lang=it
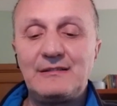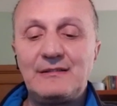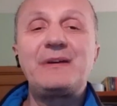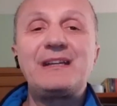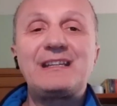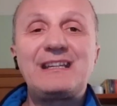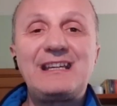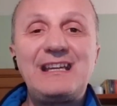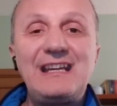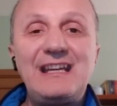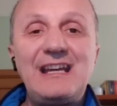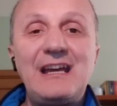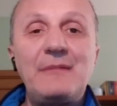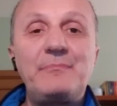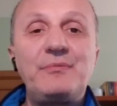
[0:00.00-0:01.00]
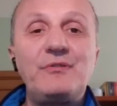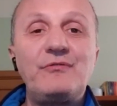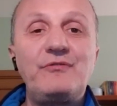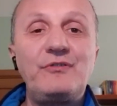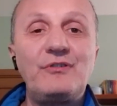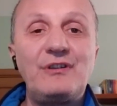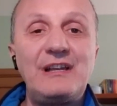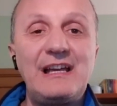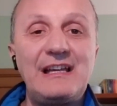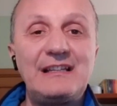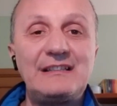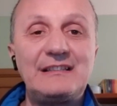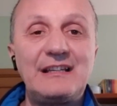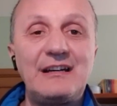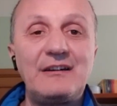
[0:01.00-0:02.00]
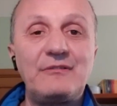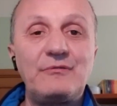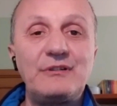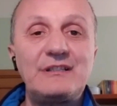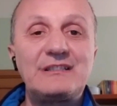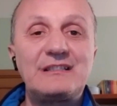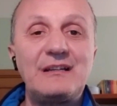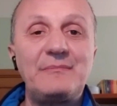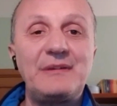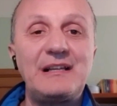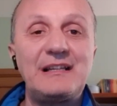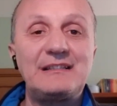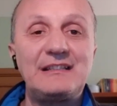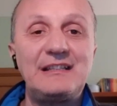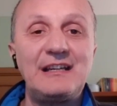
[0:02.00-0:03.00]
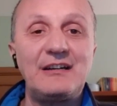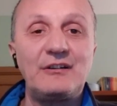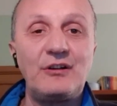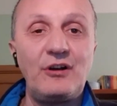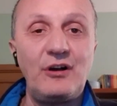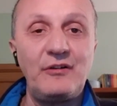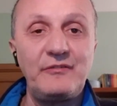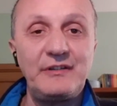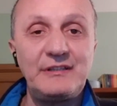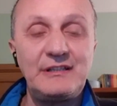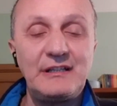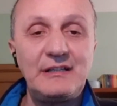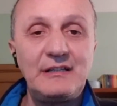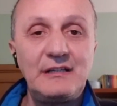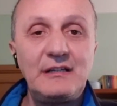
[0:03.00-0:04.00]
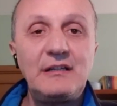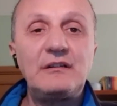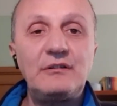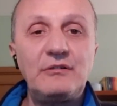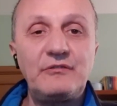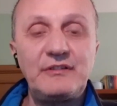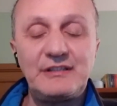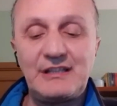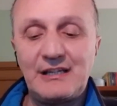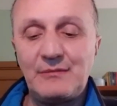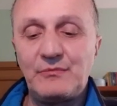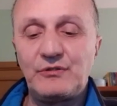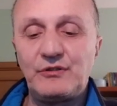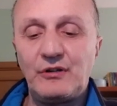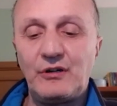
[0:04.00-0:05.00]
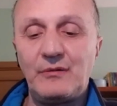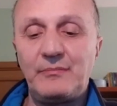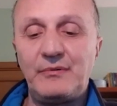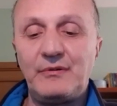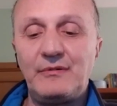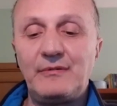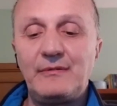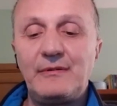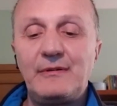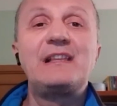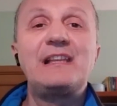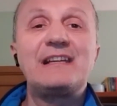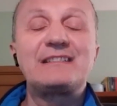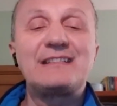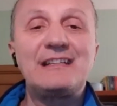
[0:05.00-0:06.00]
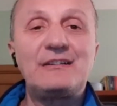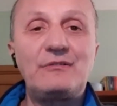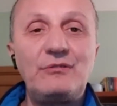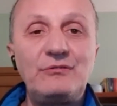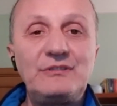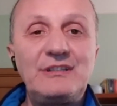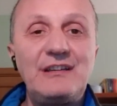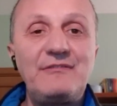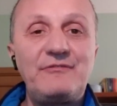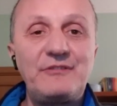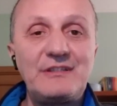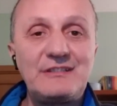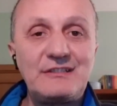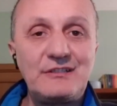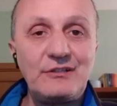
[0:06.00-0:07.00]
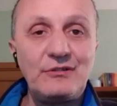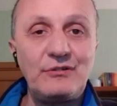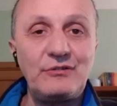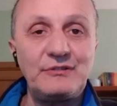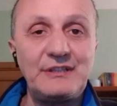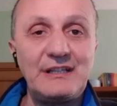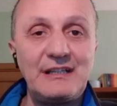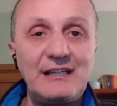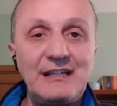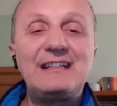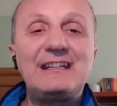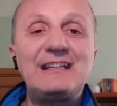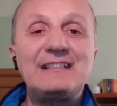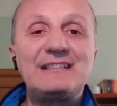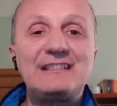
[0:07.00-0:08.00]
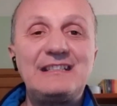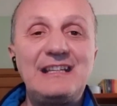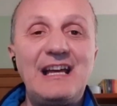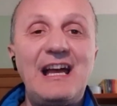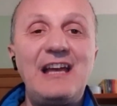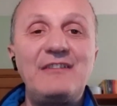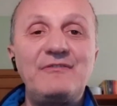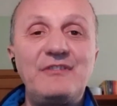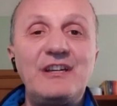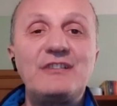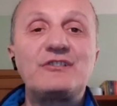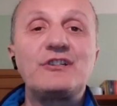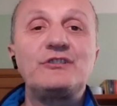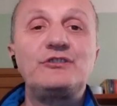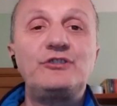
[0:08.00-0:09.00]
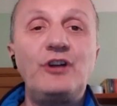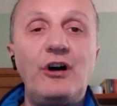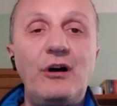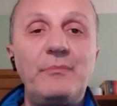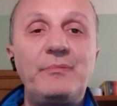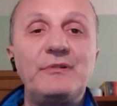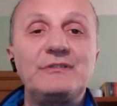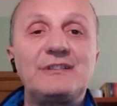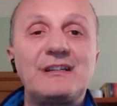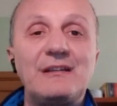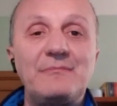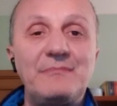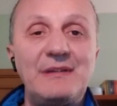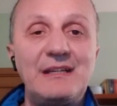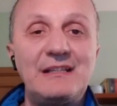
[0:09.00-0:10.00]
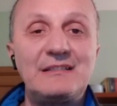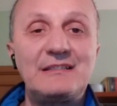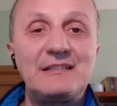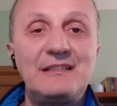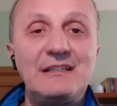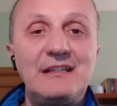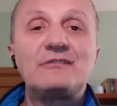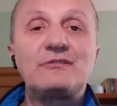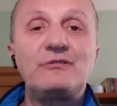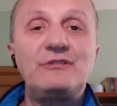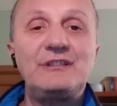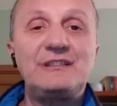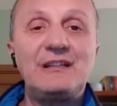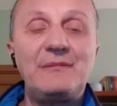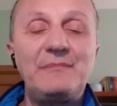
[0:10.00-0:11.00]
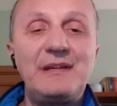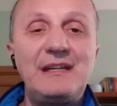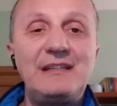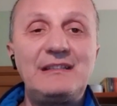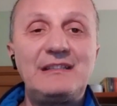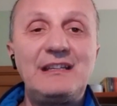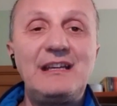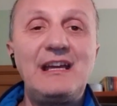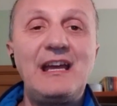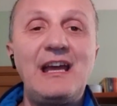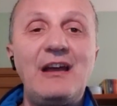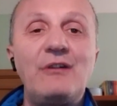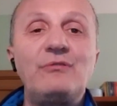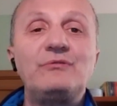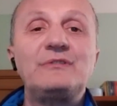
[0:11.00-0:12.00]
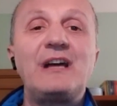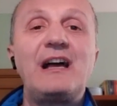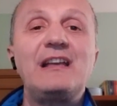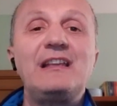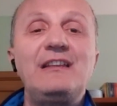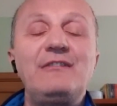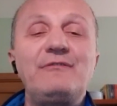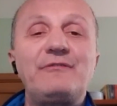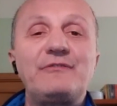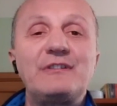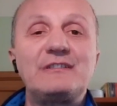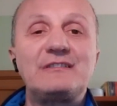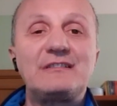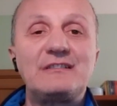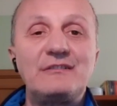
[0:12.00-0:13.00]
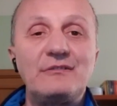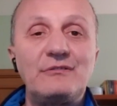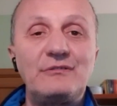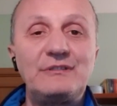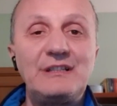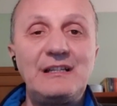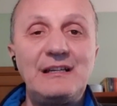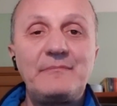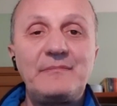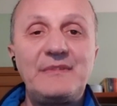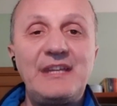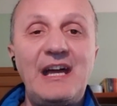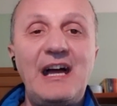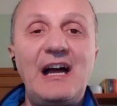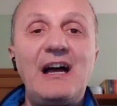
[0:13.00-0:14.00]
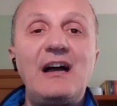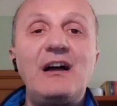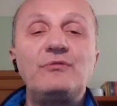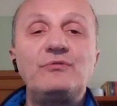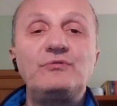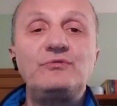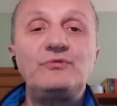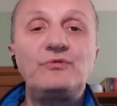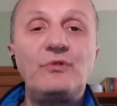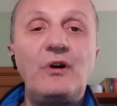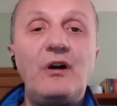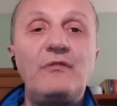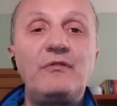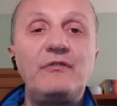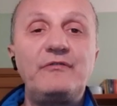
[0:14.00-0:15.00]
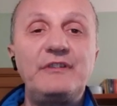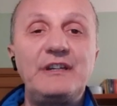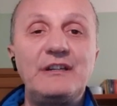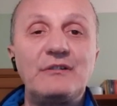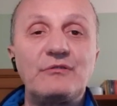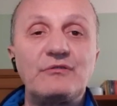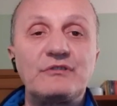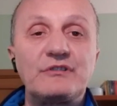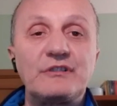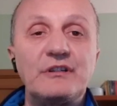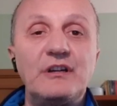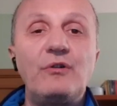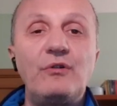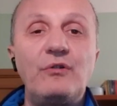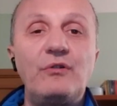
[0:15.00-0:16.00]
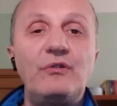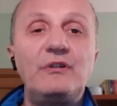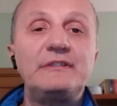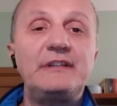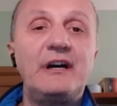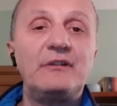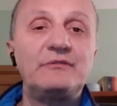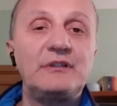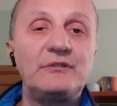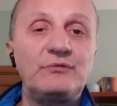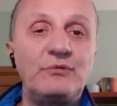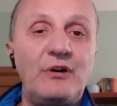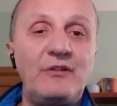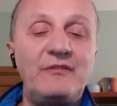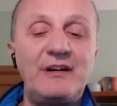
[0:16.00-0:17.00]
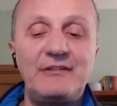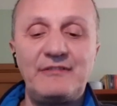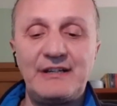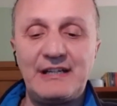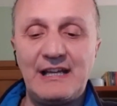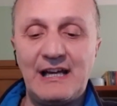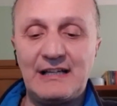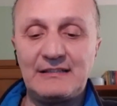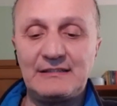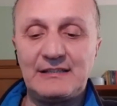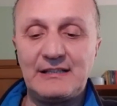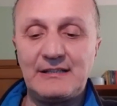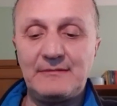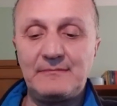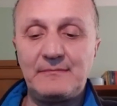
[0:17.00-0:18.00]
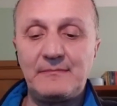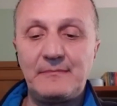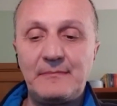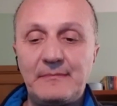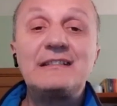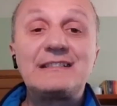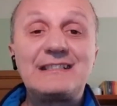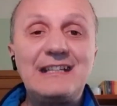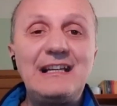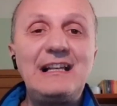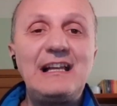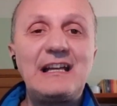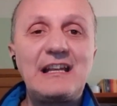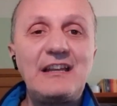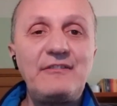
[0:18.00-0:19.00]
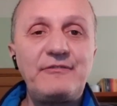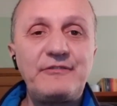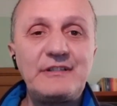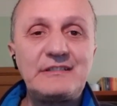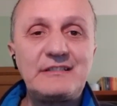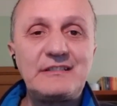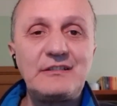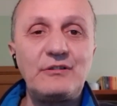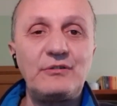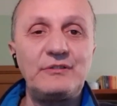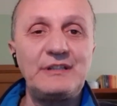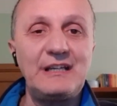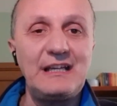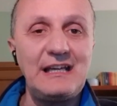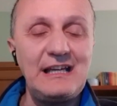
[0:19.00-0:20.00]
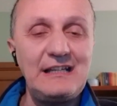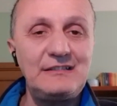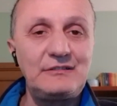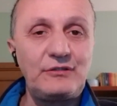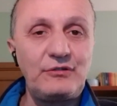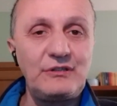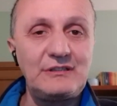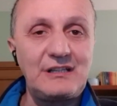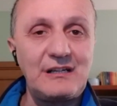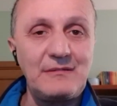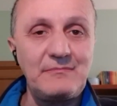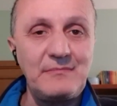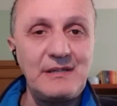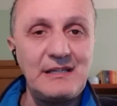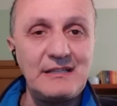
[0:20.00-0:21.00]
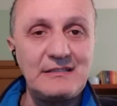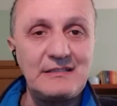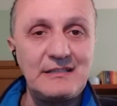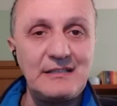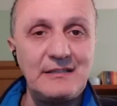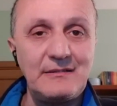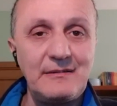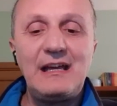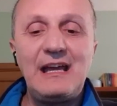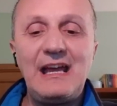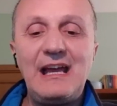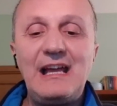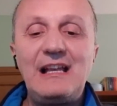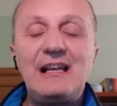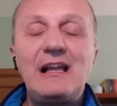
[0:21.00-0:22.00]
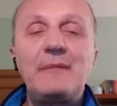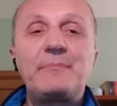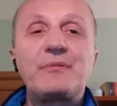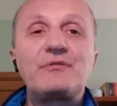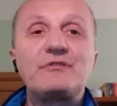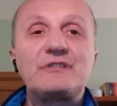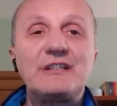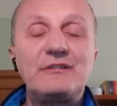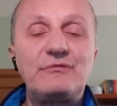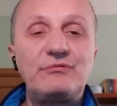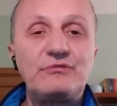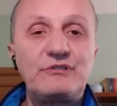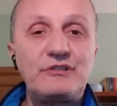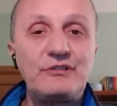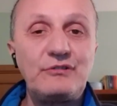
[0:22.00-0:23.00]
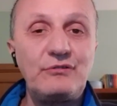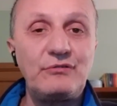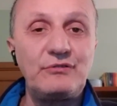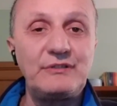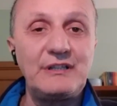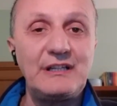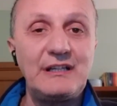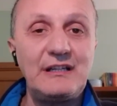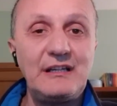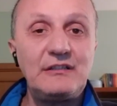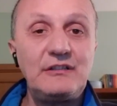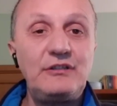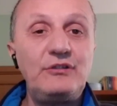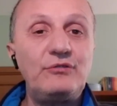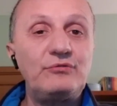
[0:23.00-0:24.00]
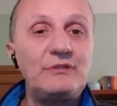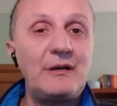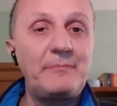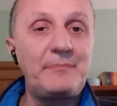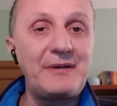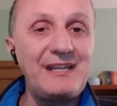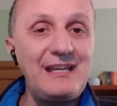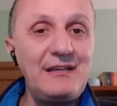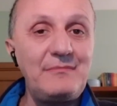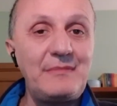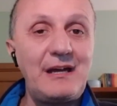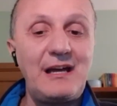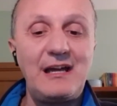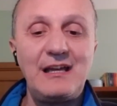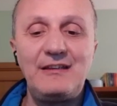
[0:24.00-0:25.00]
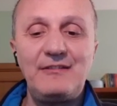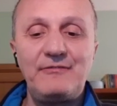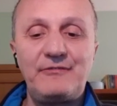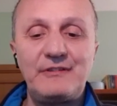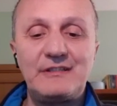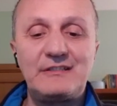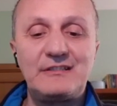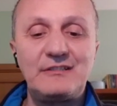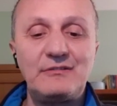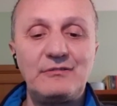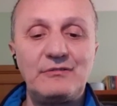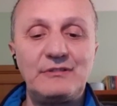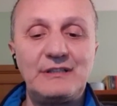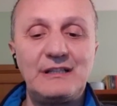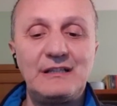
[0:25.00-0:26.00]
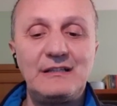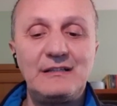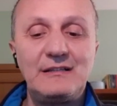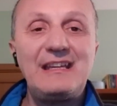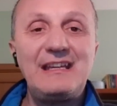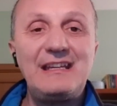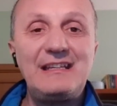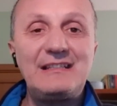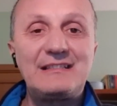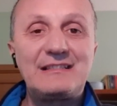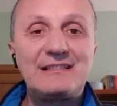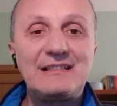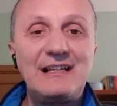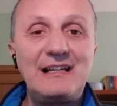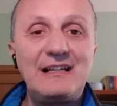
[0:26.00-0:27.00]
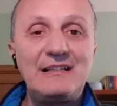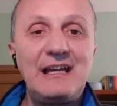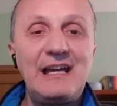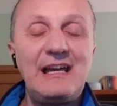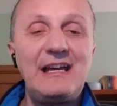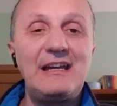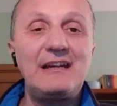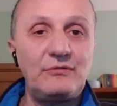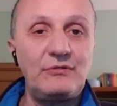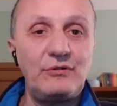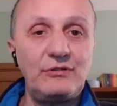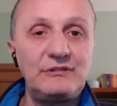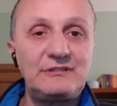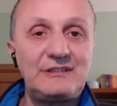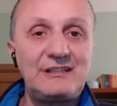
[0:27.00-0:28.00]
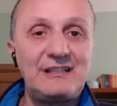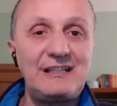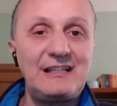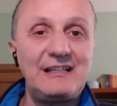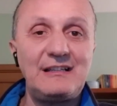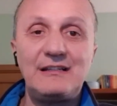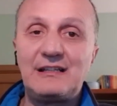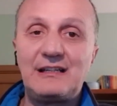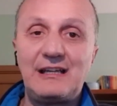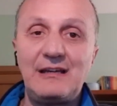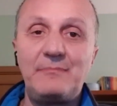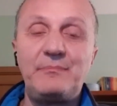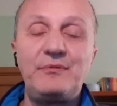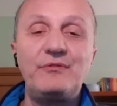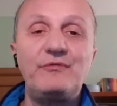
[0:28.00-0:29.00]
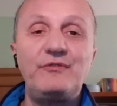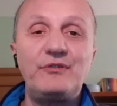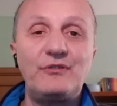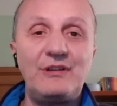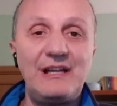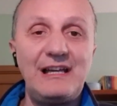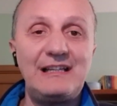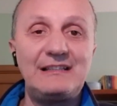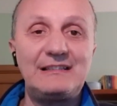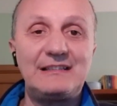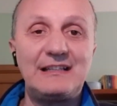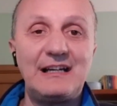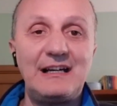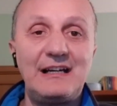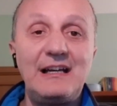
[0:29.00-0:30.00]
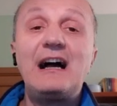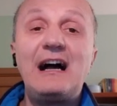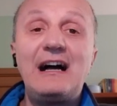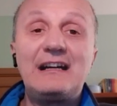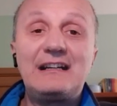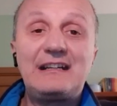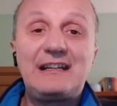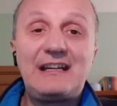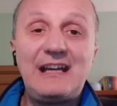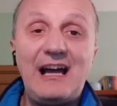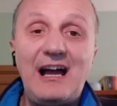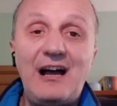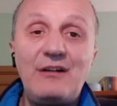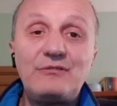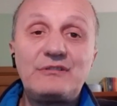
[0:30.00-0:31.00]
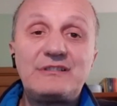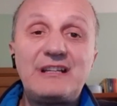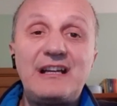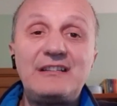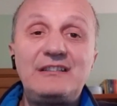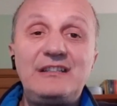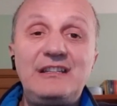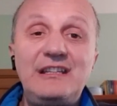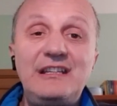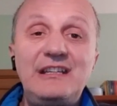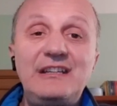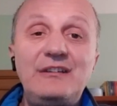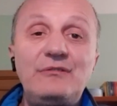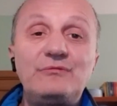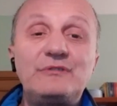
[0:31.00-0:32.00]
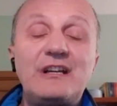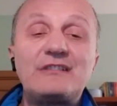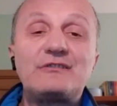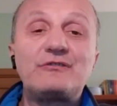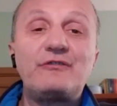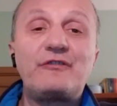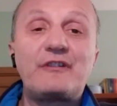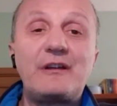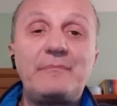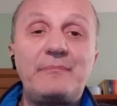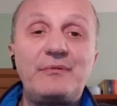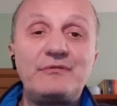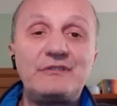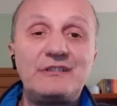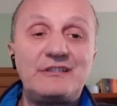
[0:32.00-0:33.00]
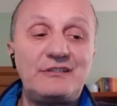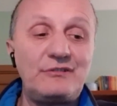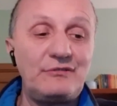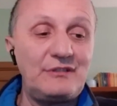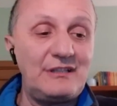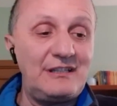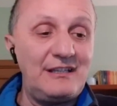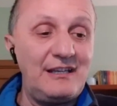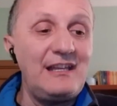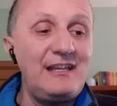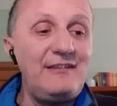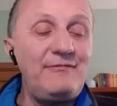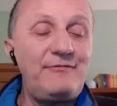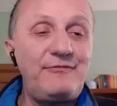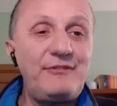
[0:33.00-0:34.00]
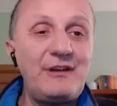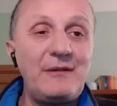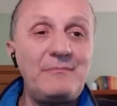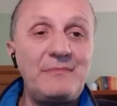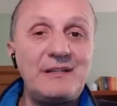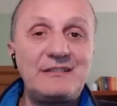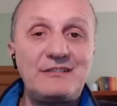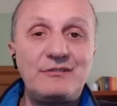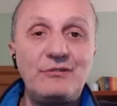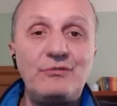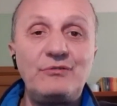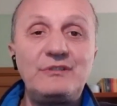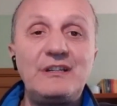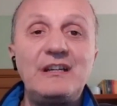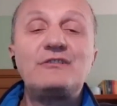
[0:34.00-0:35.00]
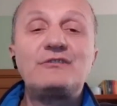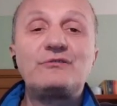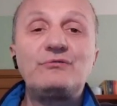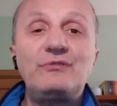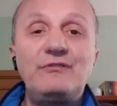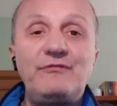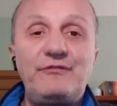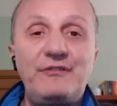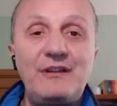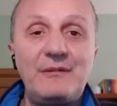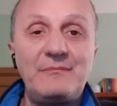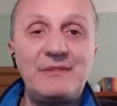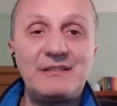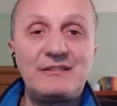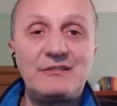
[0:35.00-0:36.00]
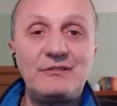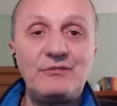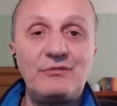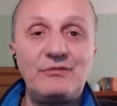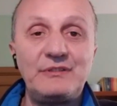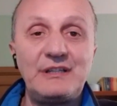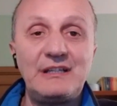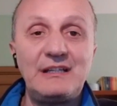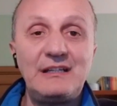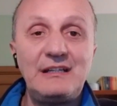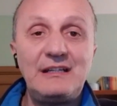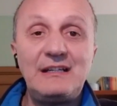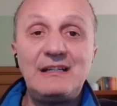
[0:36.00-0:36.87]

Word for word: Perché è più violenta questa malattia Covid? Lo vedremo dopo. La seconda infezione che si ha invece dopo i tre mesi solitamente è una infezione da un nuovo virus o da una nuova variante. Se la reinfezione entro i tre mesi è la prosecuzione di una prima infezione, essa è, oltre che più violenta, a causa di una sovrapposizione di infiammazione su infiammazione,